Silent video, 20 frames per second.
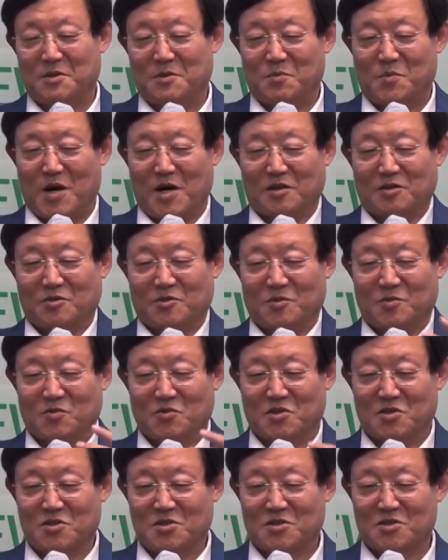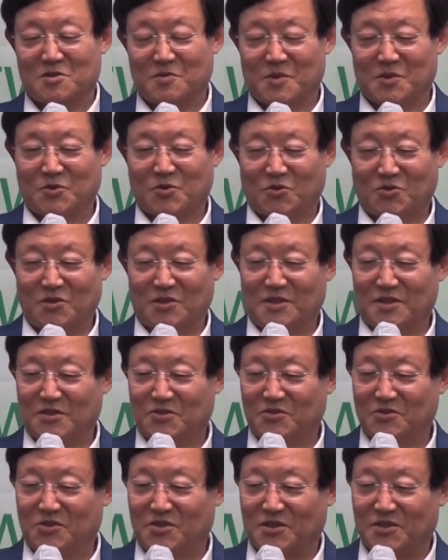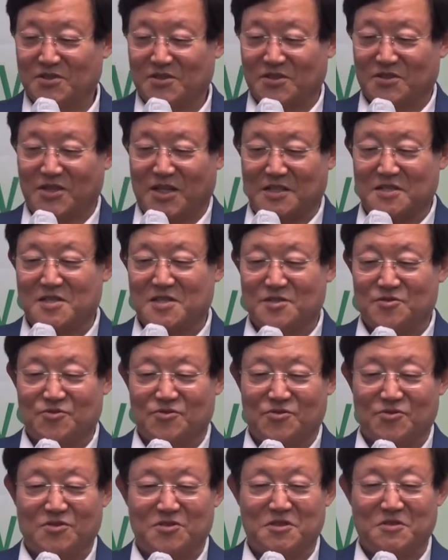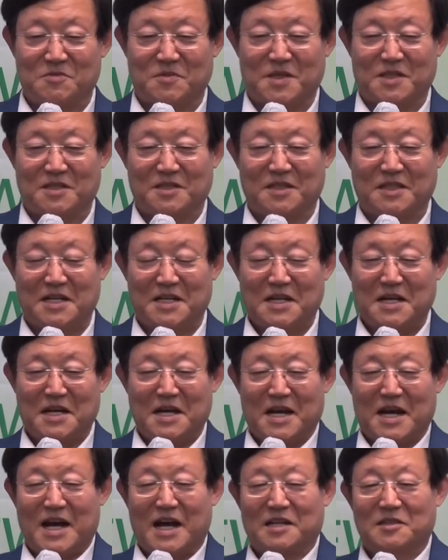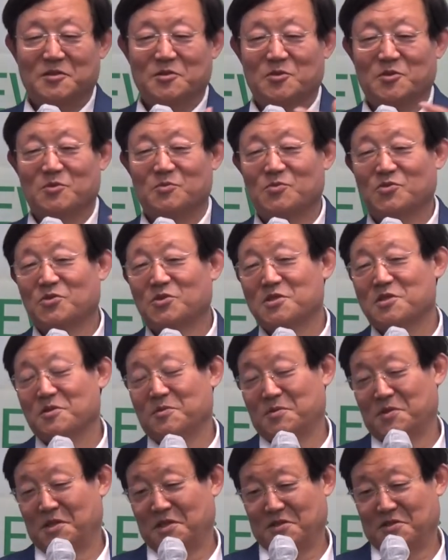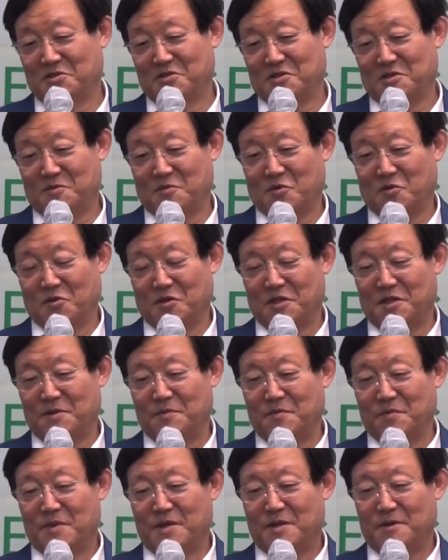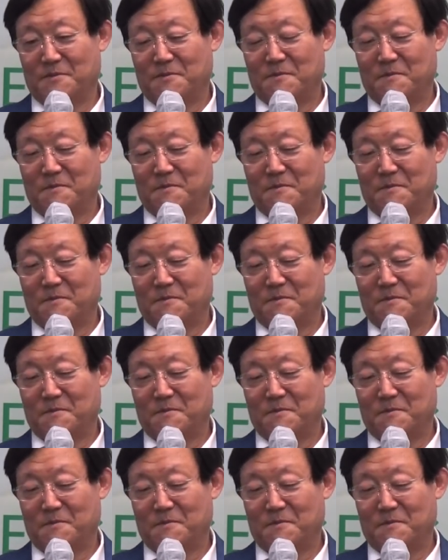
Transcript: 밖으로 무너졌으면 돌이라도 튀어서 다칠 수도 있지만 안으로 무너져 버린 것을 보게 됩니다.